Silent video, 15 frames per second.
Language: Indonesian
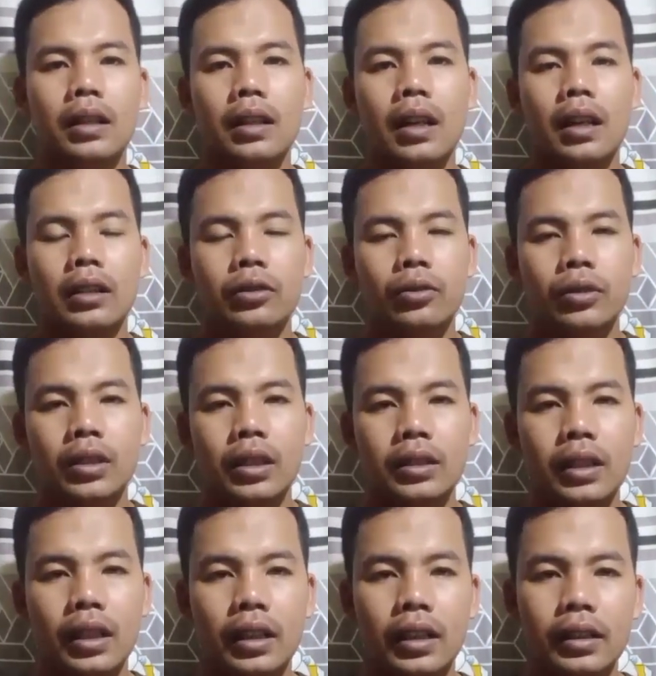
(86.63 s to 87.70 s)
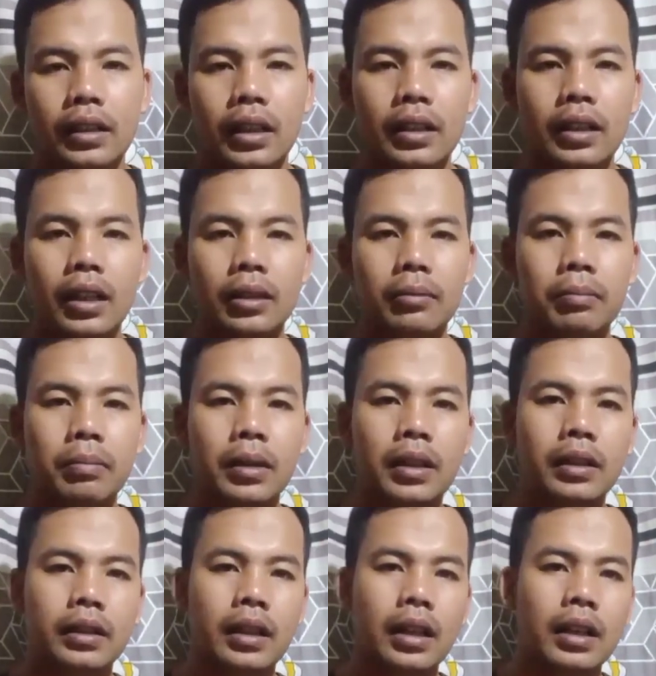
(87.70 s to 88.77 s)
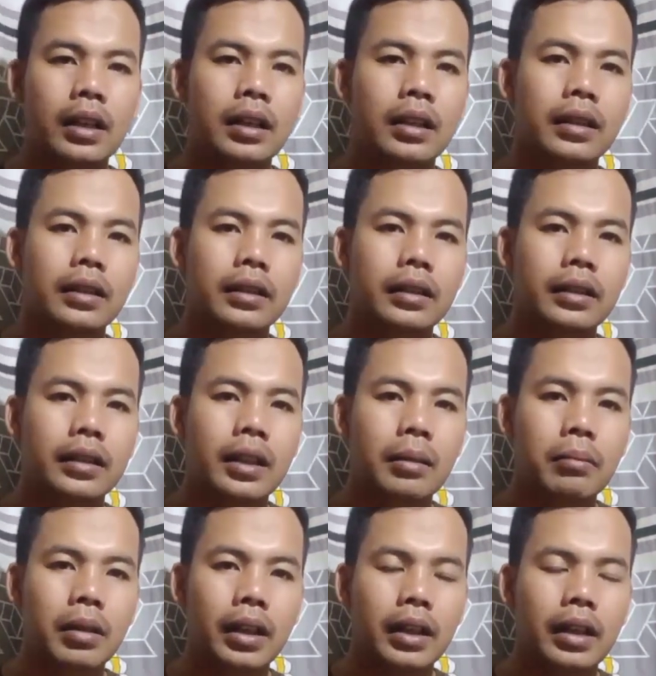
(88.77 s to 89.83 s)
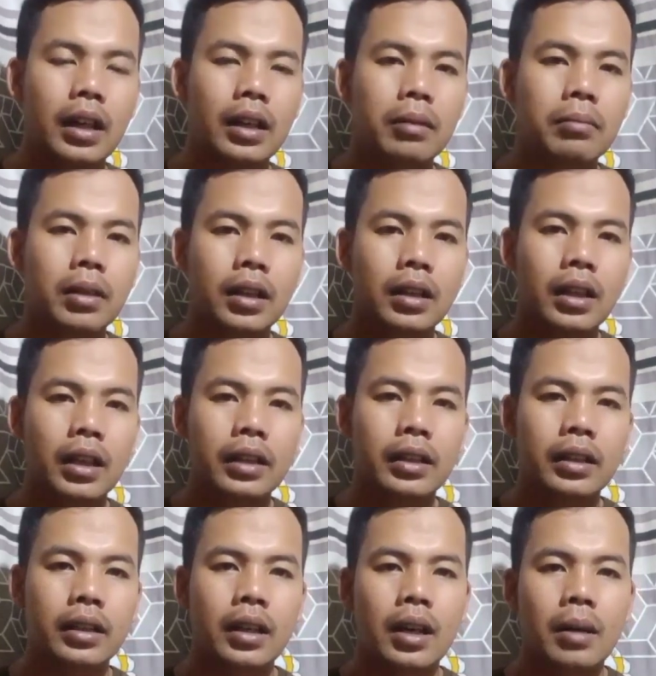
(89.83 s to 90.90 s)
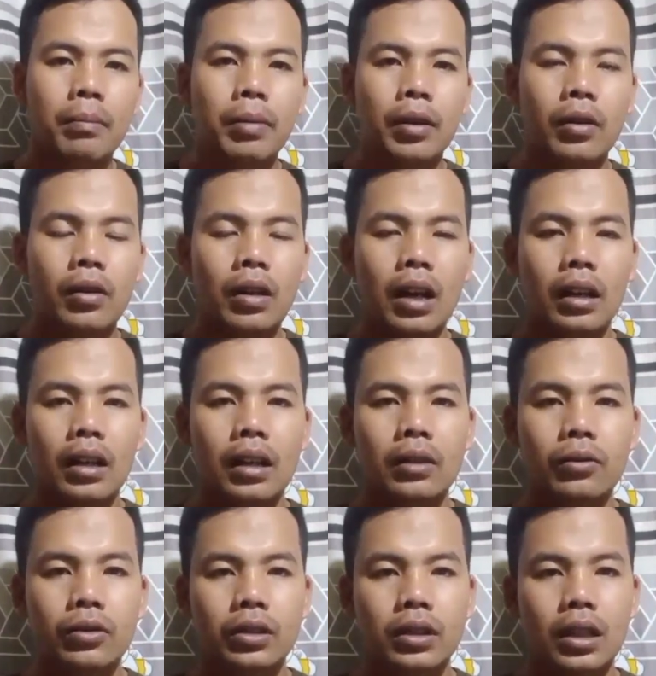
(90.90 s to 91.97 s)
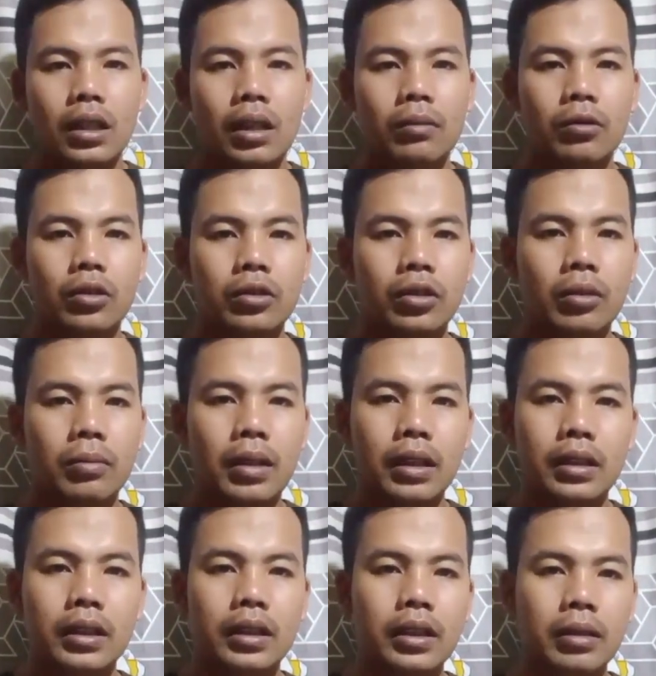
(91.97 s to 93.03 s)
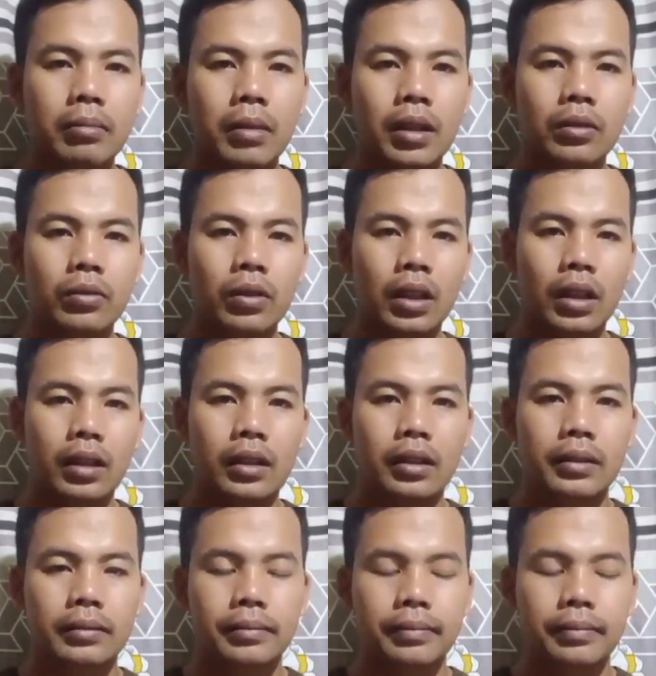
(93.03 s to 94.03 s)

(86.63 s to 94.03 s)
Nah, langsung saja kita lihat berita yang beredar mengenai penolakan Ustadz Abdul Somad di Madura.